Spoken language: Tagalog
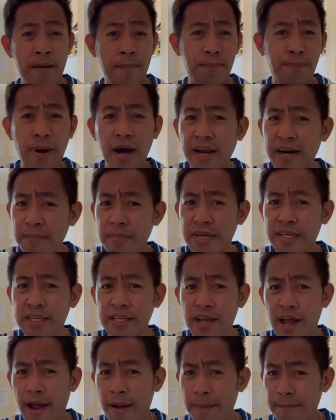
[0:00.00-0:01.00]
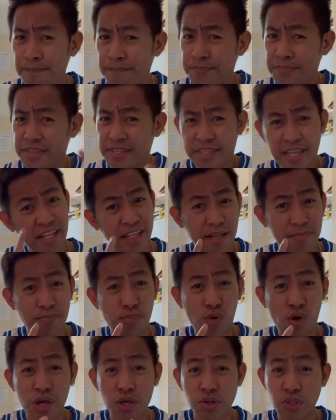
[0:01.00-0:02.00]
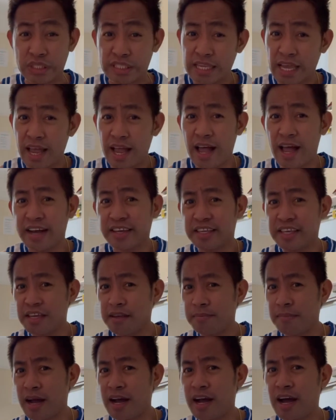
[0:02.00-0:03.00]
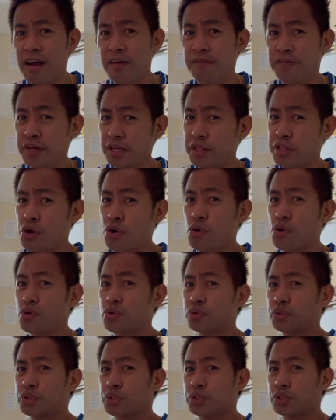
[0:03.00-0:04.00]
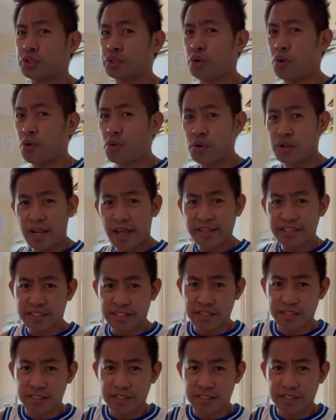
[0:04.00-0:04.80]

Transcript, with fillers: para maging updated po kayo sa aking mga videos. So, let's